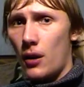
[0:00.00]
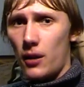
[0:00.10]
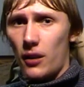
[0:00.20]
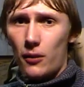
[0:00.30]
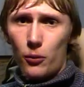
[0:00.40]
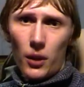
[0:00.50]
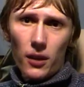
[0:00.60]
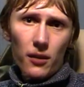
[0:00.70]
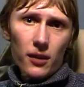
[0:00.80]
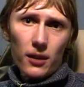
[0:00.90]
если у меня
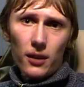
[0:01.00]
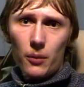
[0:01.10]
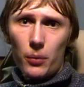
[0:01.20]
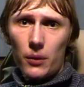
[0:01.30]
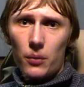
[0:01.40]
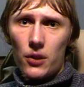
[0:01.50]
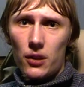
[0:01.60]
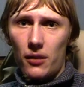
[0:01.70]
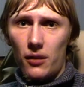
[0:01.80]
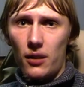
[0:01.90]
есть какие-то
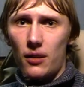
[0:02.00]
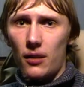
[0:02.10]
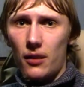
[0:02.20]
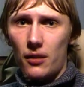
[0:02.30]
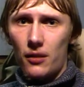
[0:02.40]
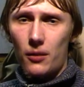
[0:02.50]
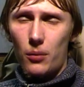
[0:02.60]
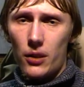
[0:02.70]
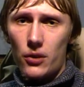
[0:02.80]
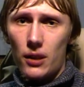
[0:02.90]
подписчики, зрители из
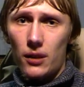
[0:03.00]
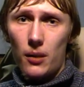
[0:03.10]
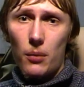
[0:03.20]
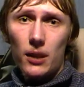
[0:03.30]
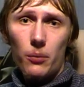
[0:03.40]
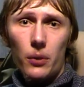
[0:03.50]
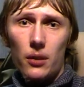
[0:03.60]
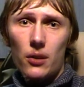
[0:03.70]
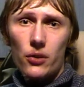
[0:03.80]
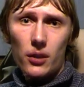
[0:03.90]
Азербайджана, ребята,
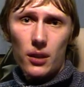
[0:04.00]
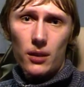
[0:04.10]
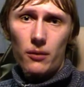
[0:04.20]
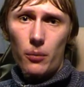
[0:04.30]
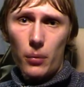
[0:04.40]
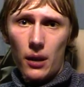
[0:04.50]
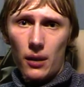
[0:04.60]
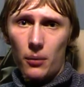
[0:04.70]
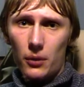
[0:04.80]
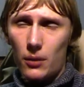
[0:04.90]
поддержите этого
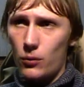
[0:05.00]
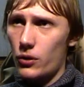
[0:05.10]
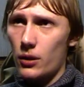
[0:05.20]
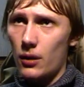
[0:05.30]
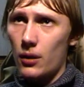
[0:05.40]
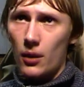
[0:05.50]
парня, потому что,